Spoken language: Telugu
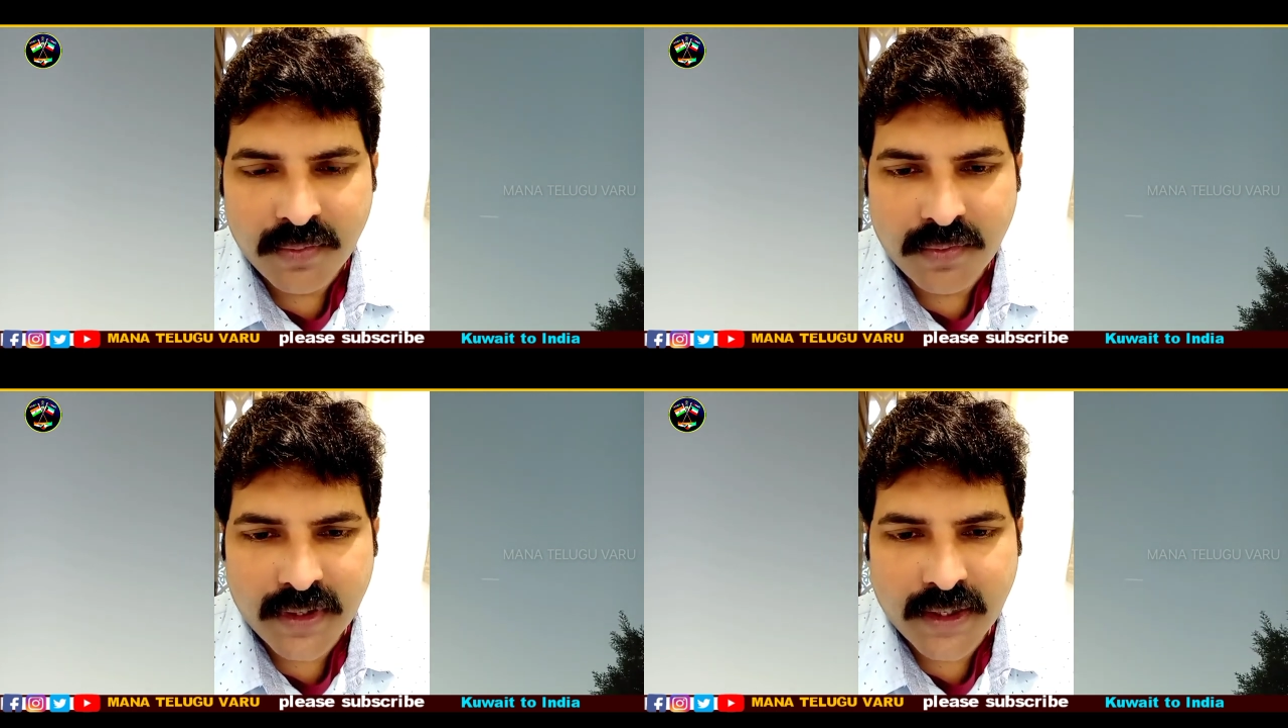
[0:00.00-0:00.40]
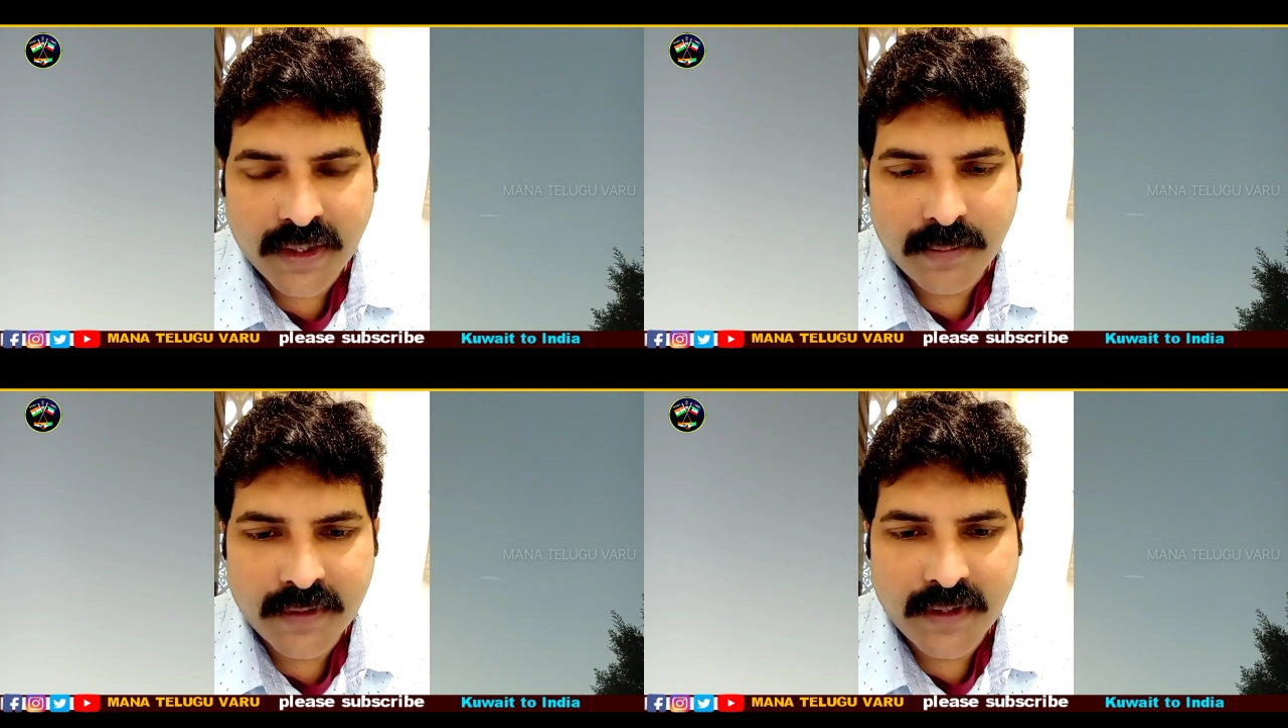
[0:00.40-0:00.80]
ఉంటున్నాం
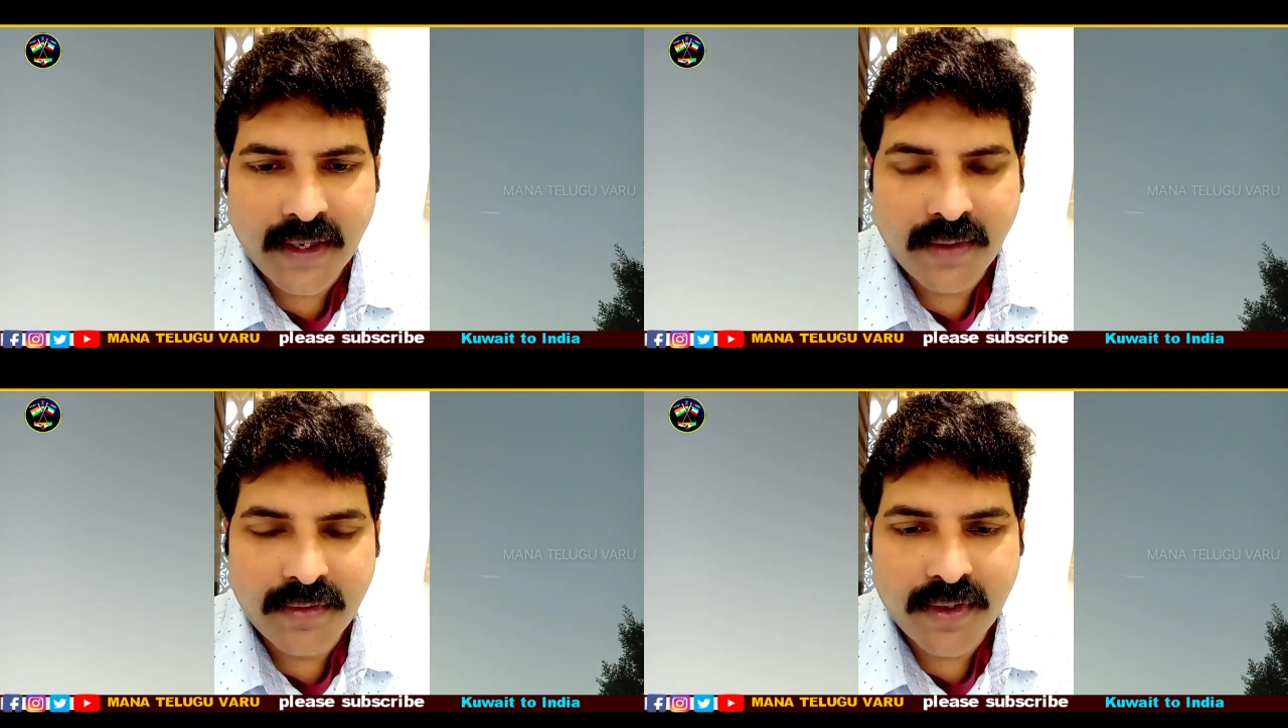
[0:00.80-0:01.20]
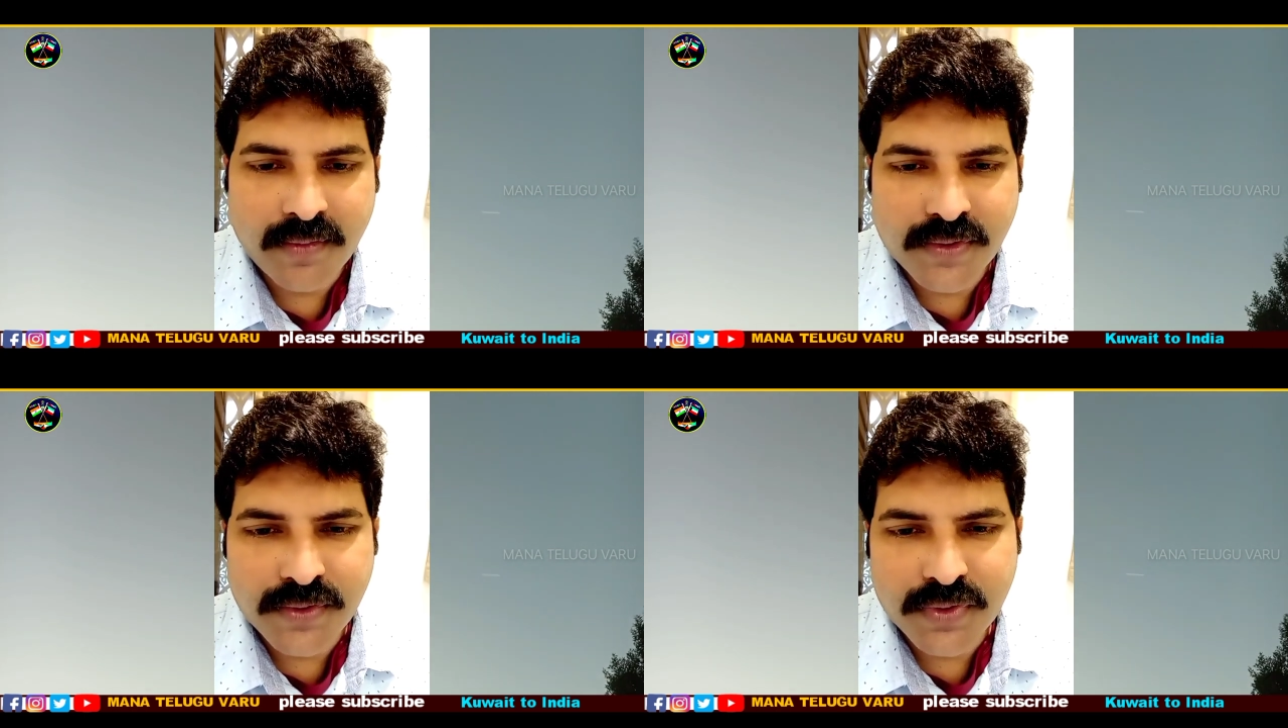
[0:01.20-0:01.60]
కాబట్టి డ్రైవర్
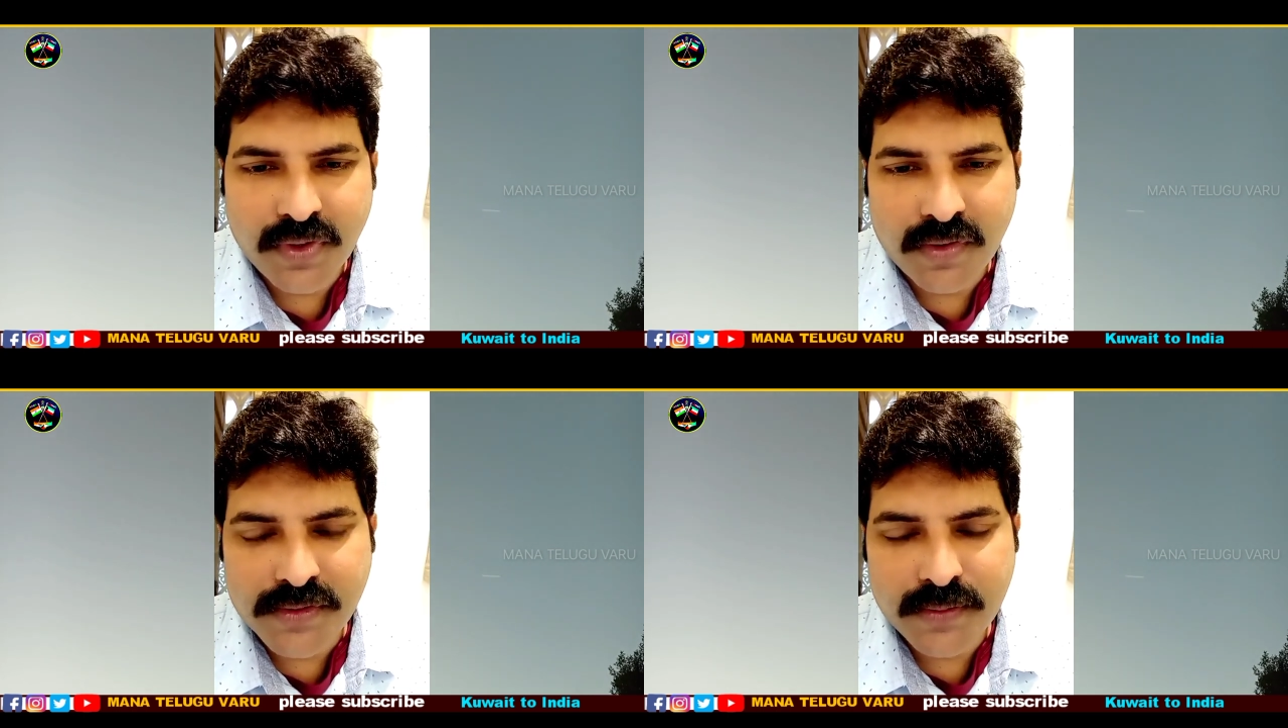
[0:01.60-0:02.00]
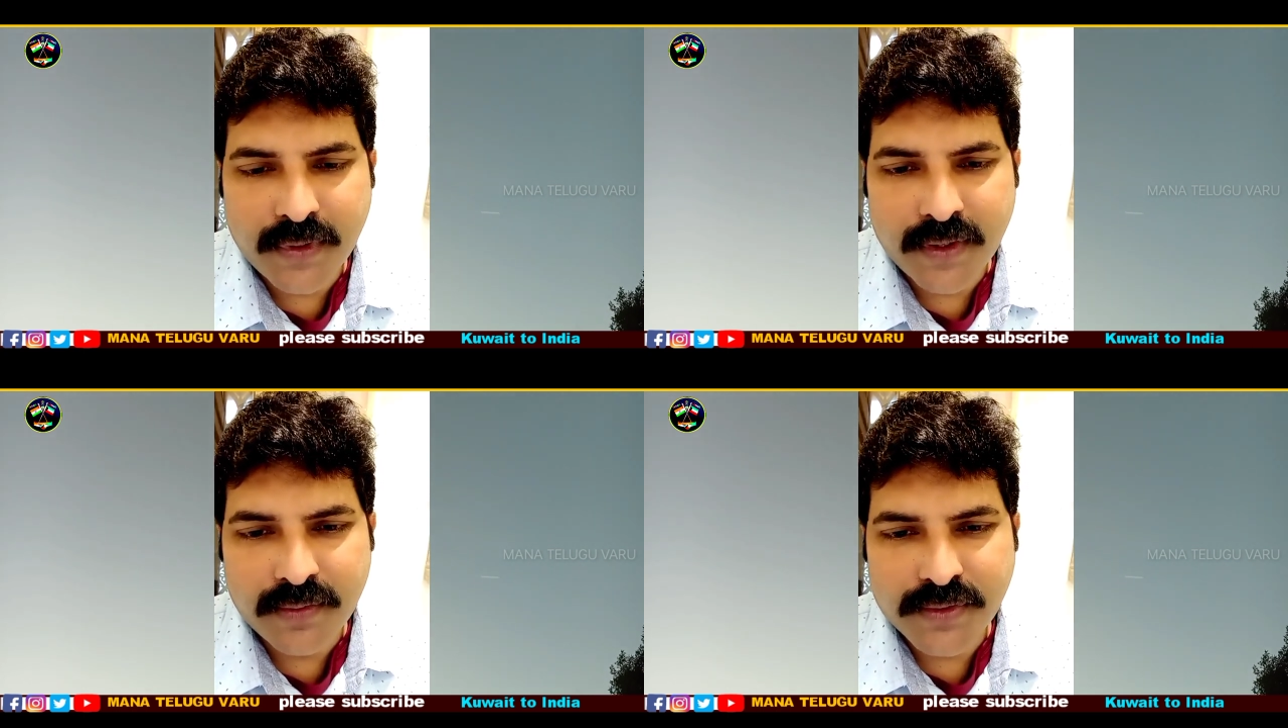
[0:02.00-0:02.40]
అవ్వచ్చు హౌస్
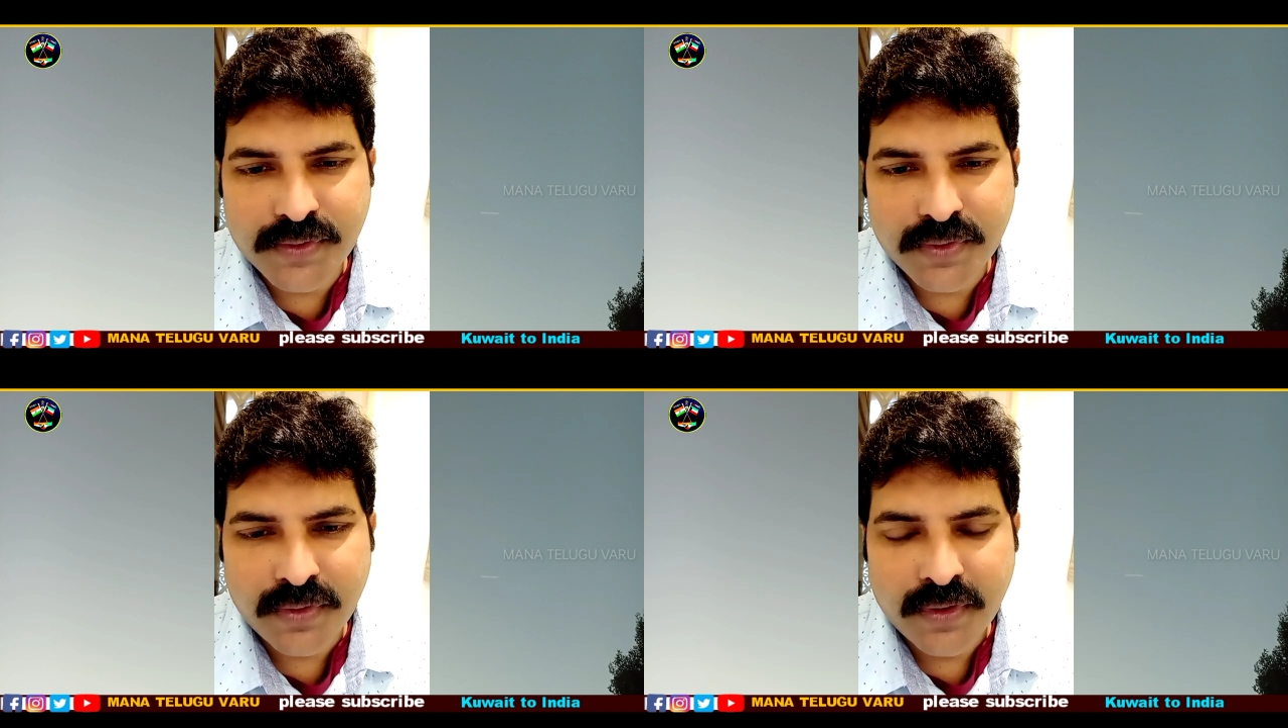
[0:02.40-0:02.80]
బాయ్ అవ్వచ్చు